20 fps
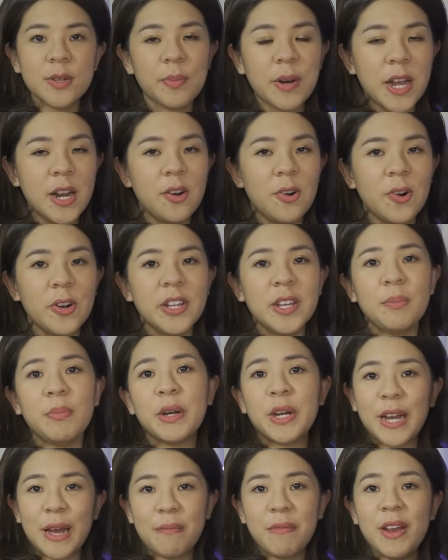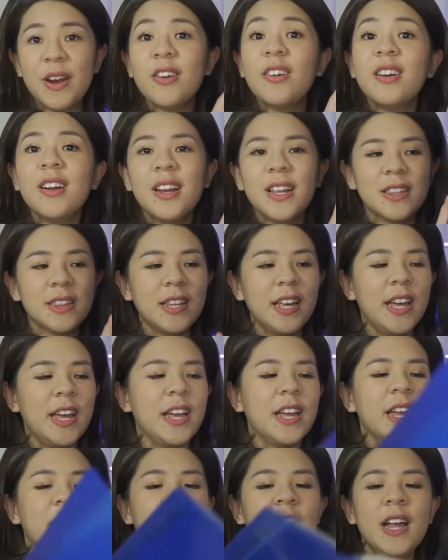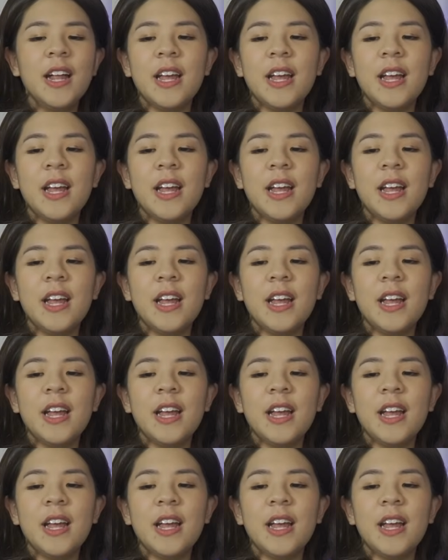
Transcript: trong này rồi thì mình cảm thấy nó rất là tiện